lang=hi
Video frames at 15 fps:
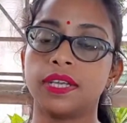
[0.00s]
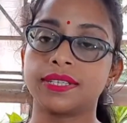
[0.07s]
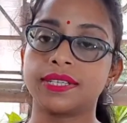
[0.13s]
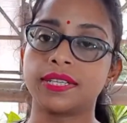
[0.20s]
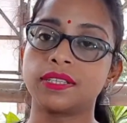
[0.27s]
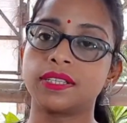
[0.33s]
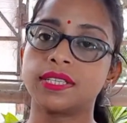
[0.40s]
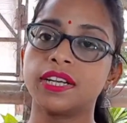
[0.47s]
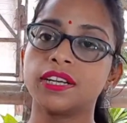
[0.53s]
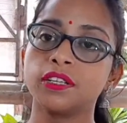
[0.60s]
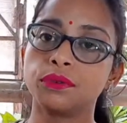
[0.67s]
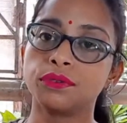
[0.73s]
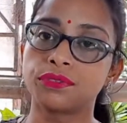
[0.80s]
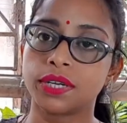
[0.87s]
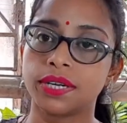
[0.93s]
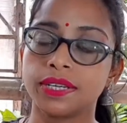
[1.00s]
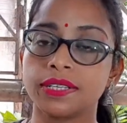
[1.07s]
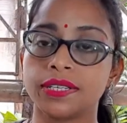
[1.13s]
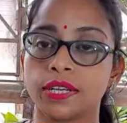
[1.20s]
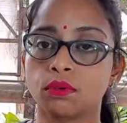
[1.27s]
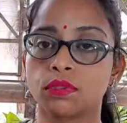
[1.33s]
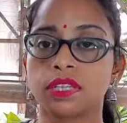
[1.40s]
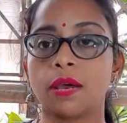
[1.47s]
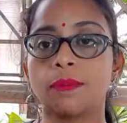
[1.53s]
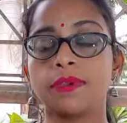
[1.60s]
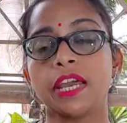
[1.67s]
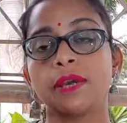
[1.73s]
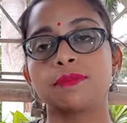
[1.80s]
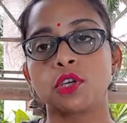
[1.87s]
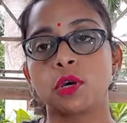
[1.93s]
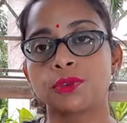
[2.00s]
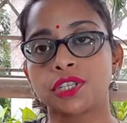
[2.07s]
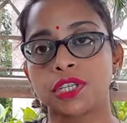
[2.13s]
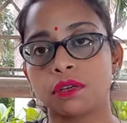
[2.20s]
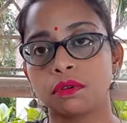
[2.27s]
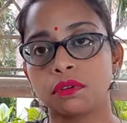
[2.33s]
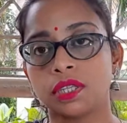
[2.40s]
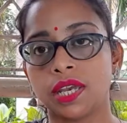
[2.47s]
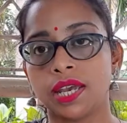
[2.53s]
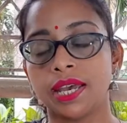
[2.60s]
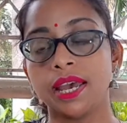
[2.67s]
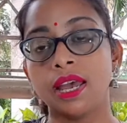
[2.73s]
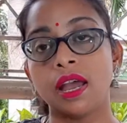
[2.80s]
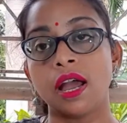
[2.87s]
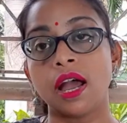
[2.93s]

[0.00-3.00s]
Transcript: इसेंशियल न्यूट्रिएंट्स है उसका भी एब्जॉर्बशन होता है